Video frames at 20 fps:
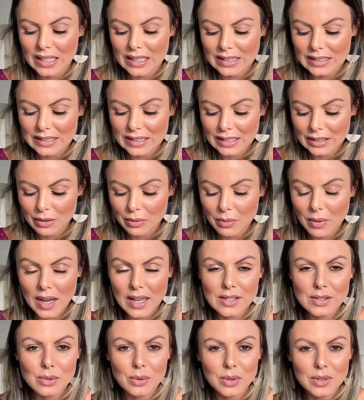Então,
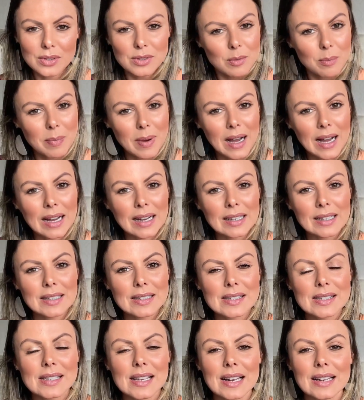as cores
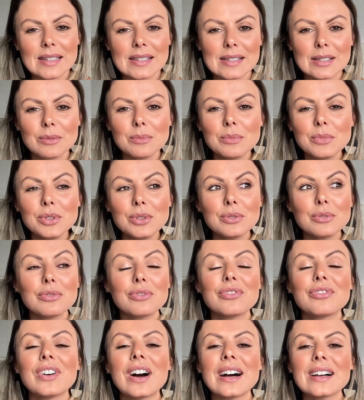opacas elas são muito
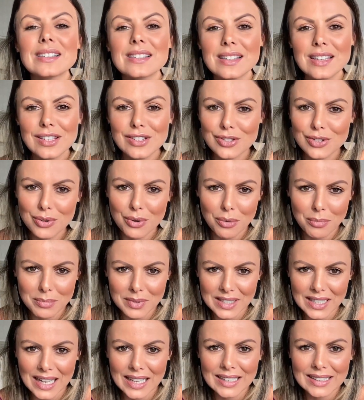fáceis de
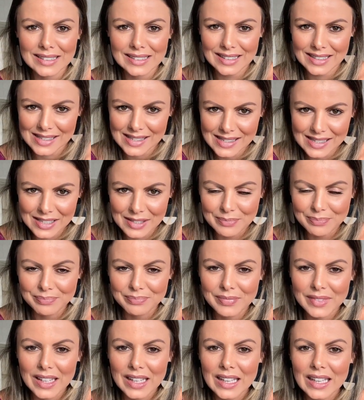combinar entre si.
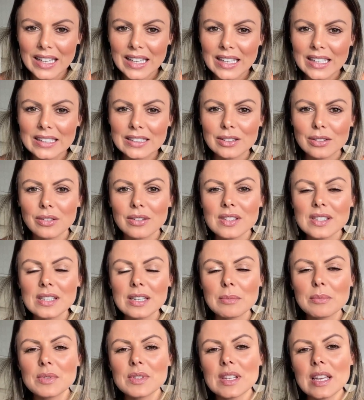Então, nós
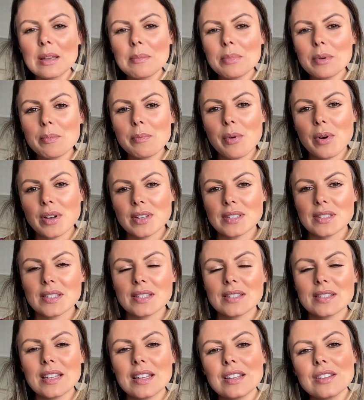temos aí
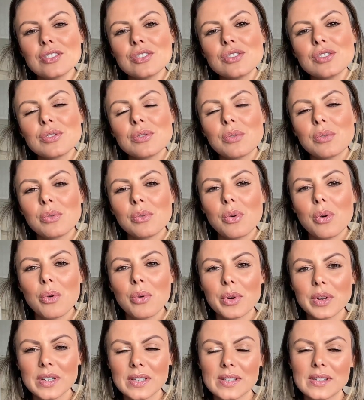propostas desde
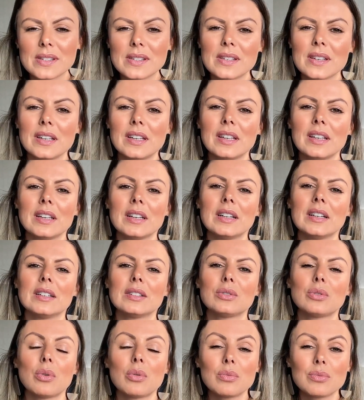cores,
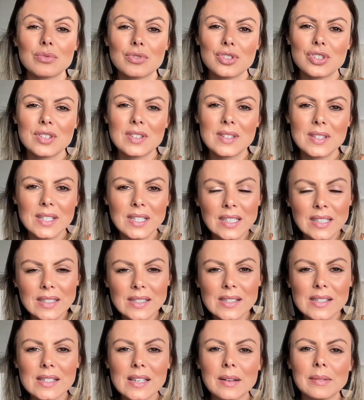eh, tons de
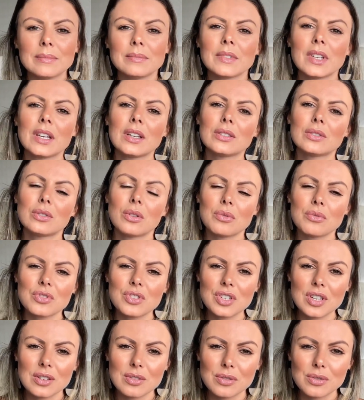cinza,
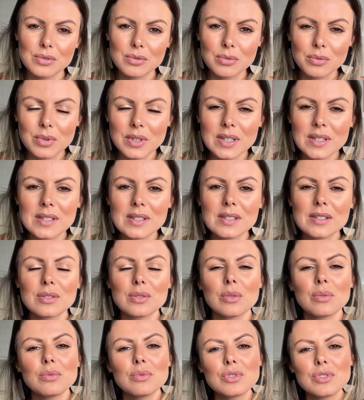tons de azuis,
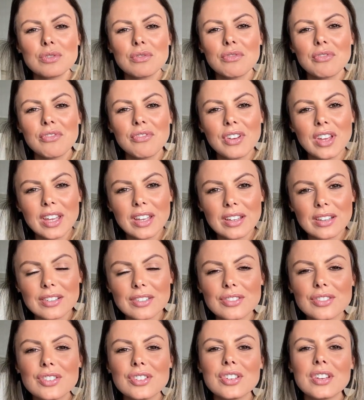tons de
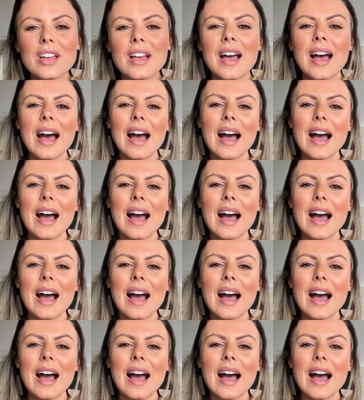verde,